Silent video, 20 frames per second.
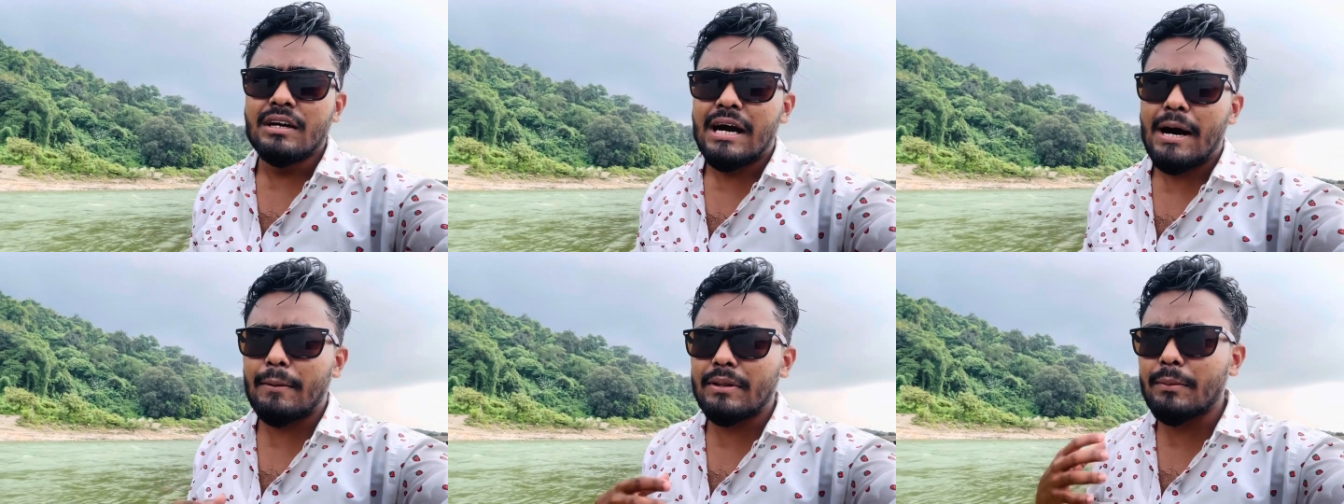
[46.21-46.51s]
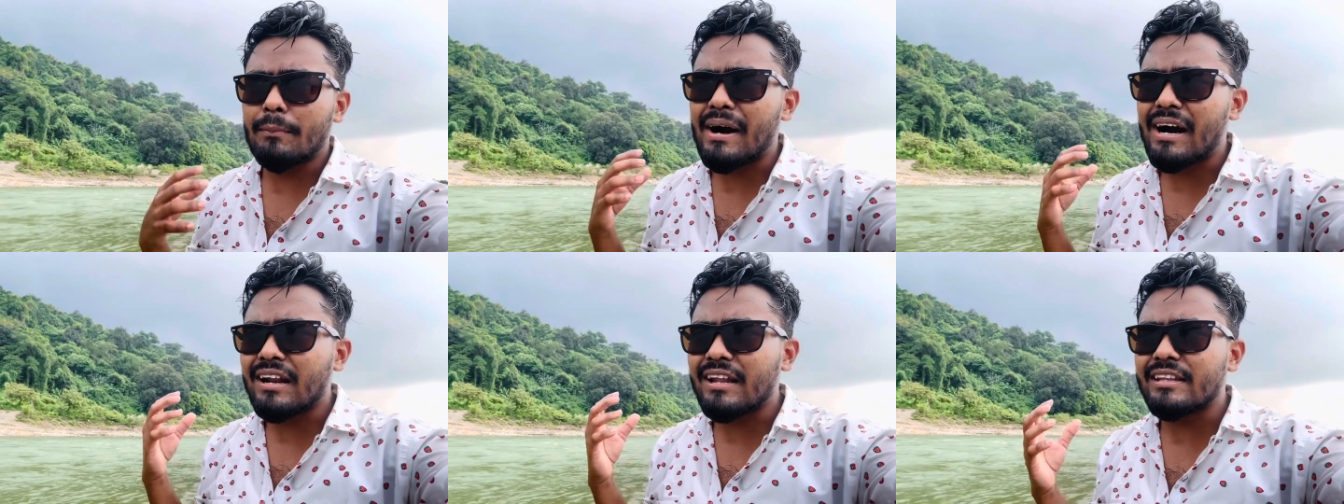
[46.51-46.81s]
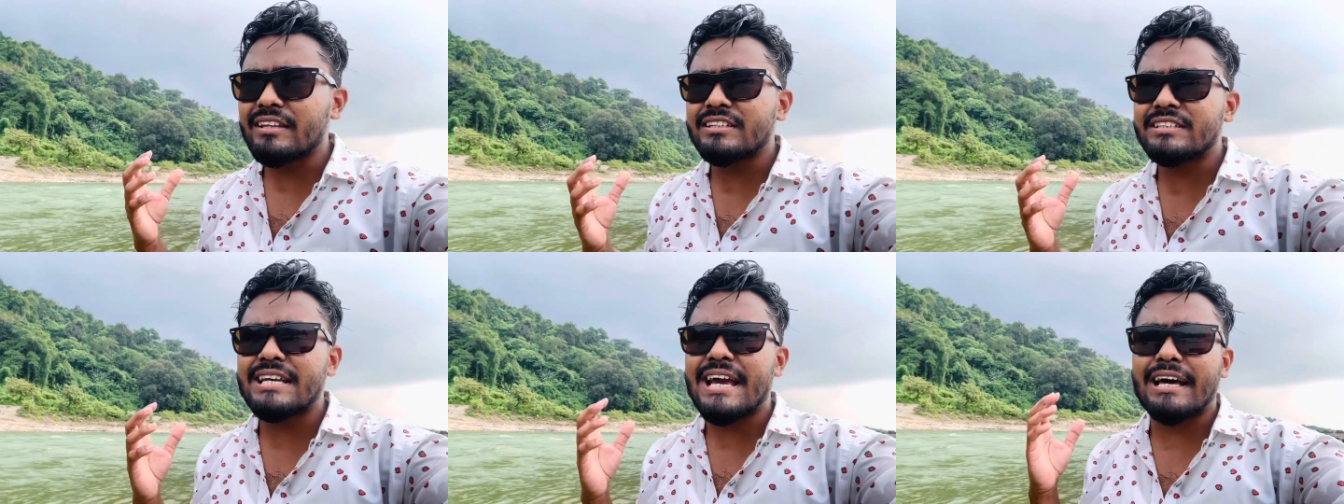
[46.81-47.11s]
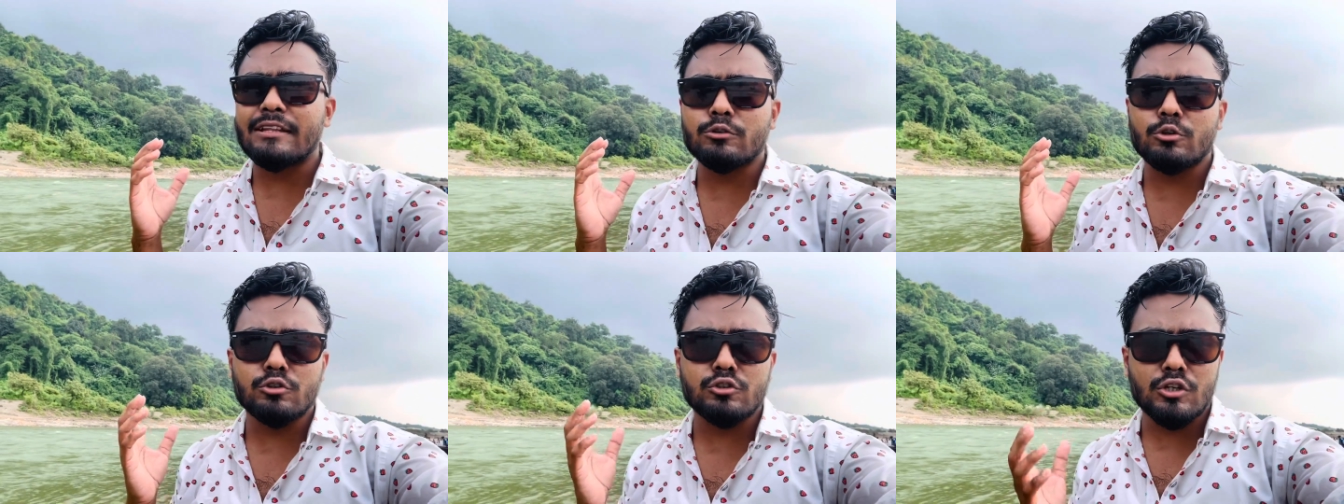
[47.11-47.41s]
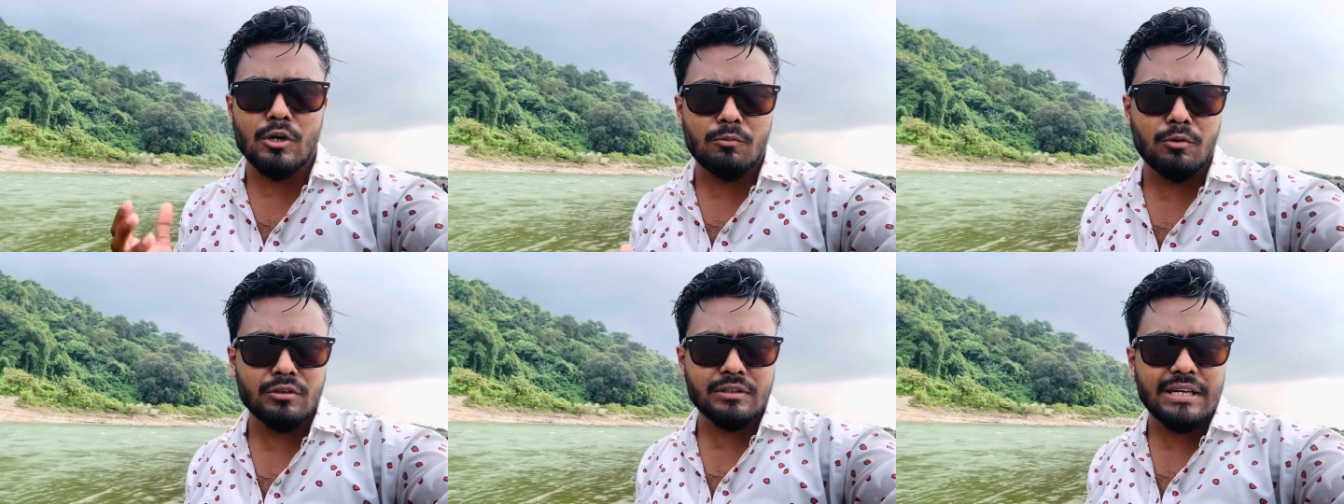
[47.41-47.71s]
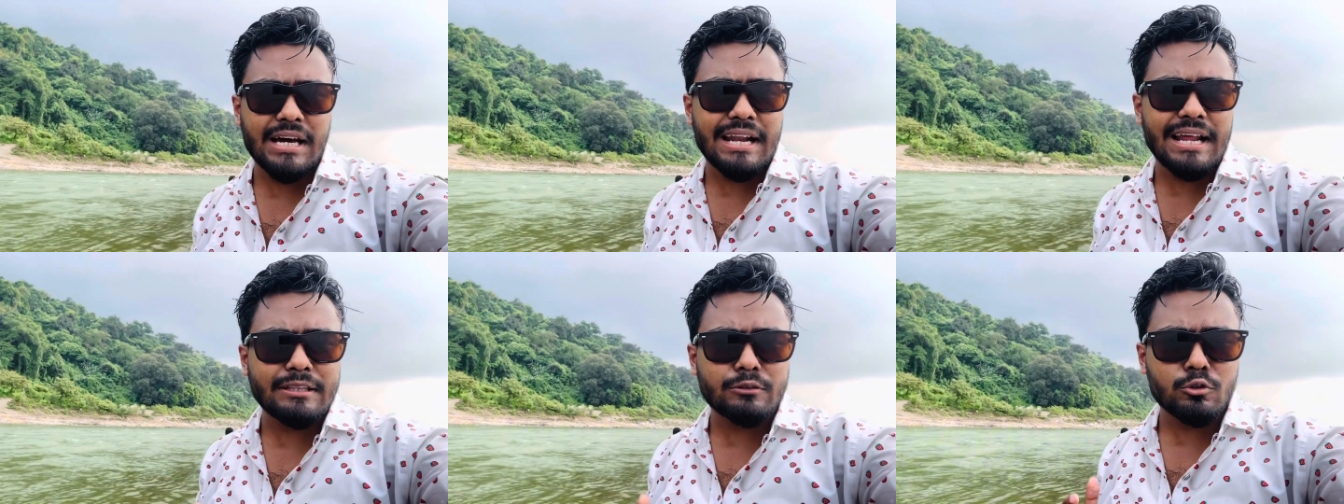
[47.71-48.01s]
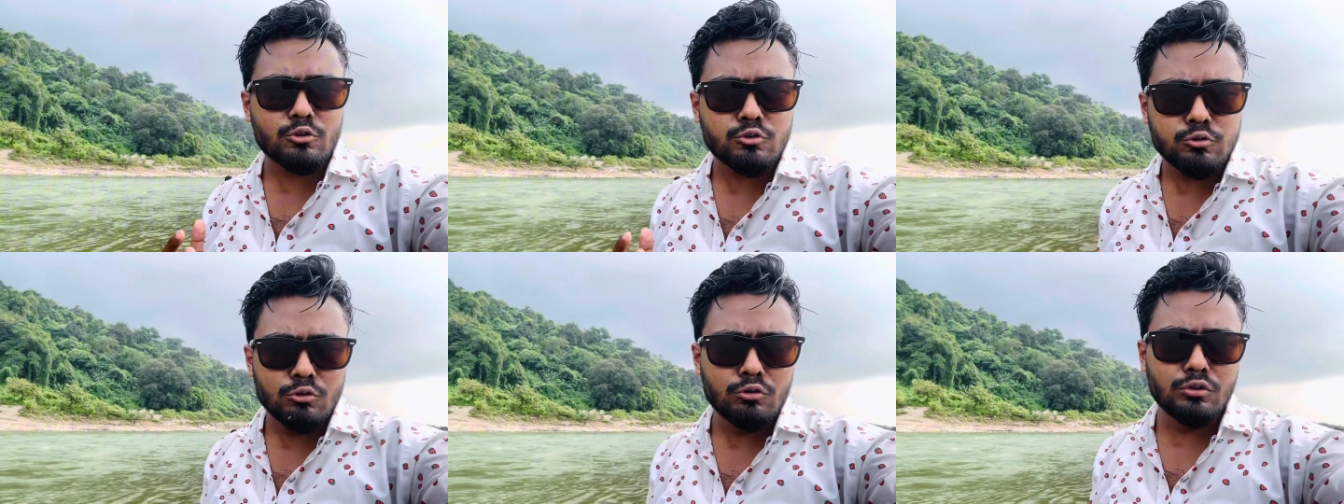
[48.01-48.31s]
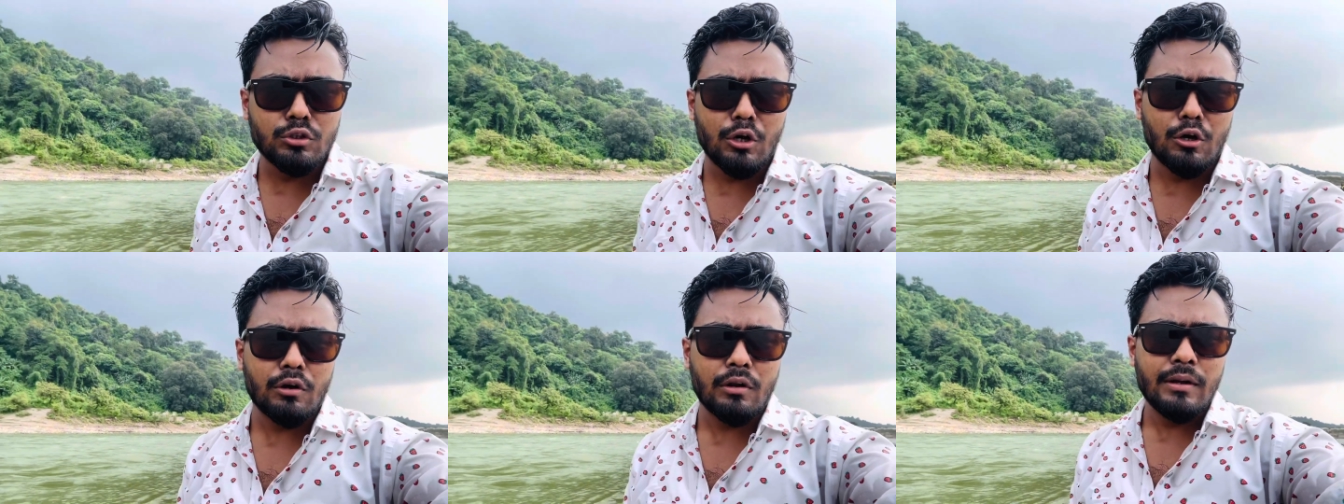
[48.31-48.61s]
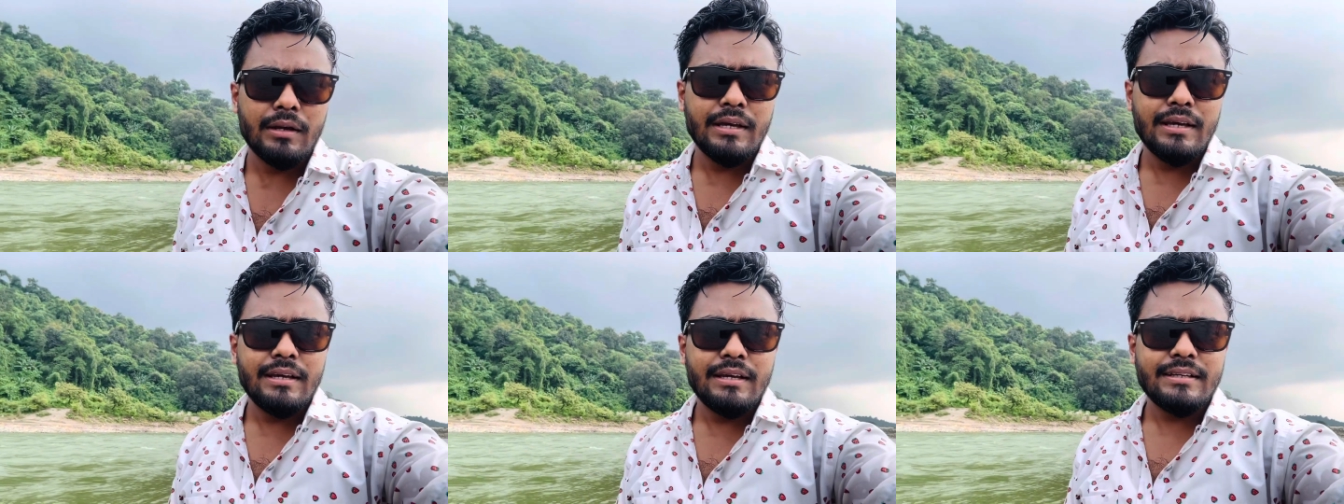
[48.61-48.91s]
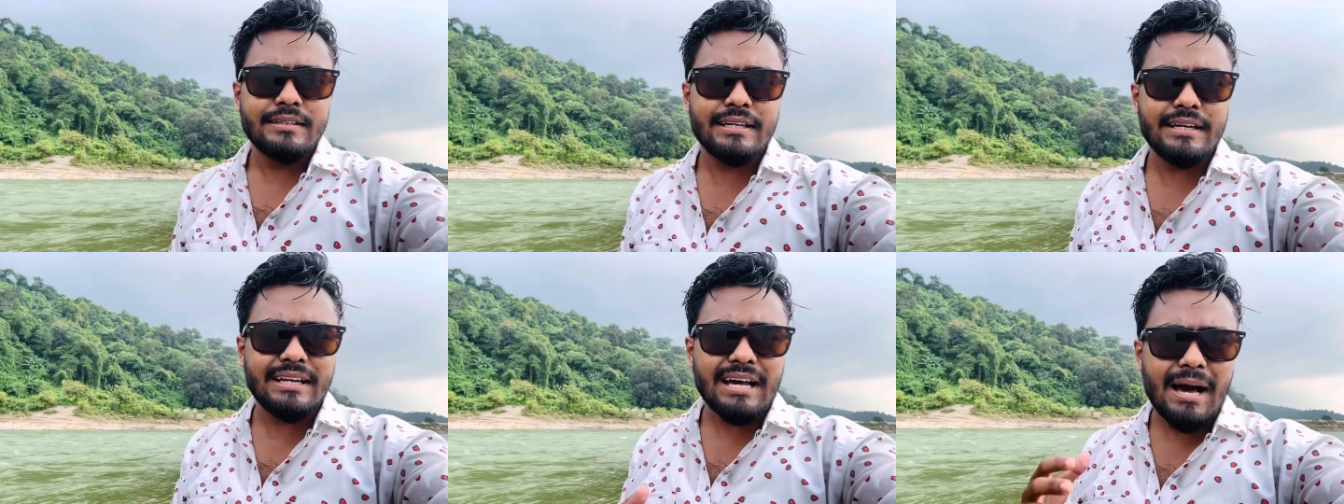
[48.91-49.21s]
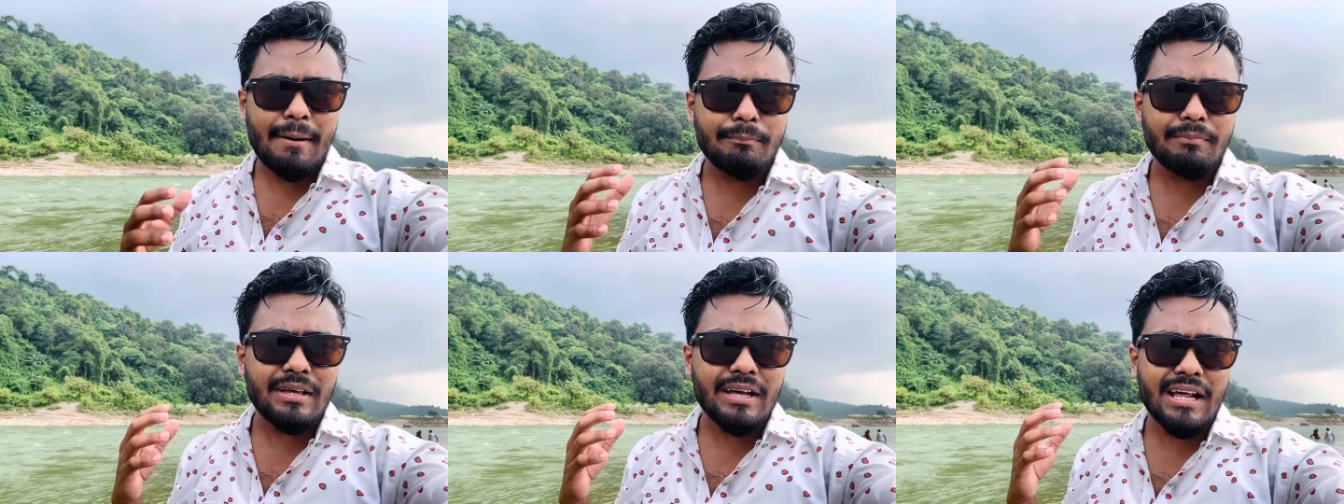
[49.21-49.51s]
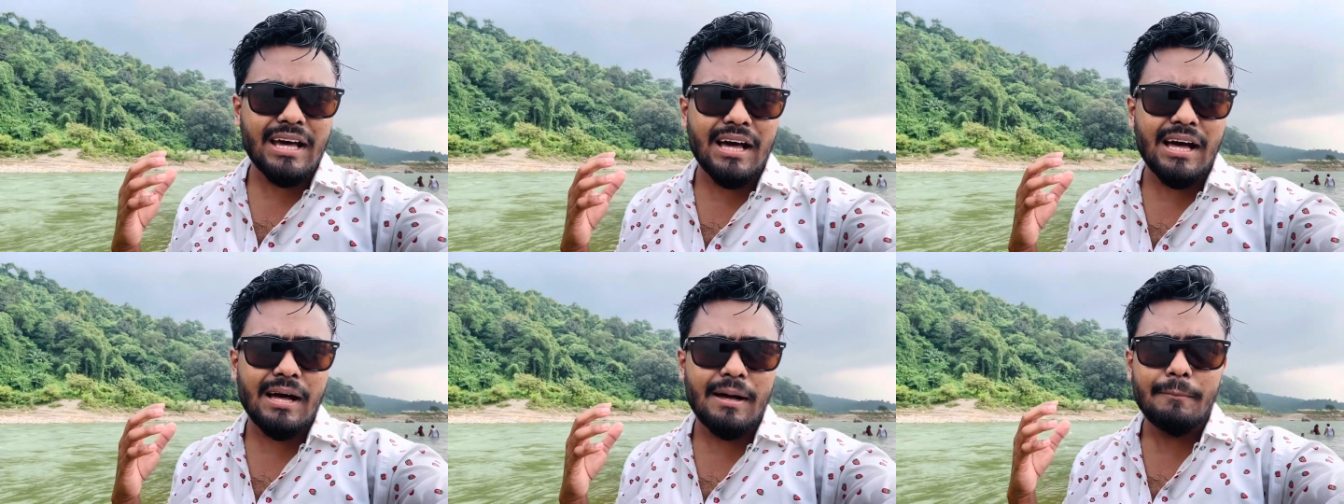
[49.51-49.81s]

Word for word: আমাদের বাংলাদেশ যে এত চমৎকার এত সুন্দর সেটা আপনারা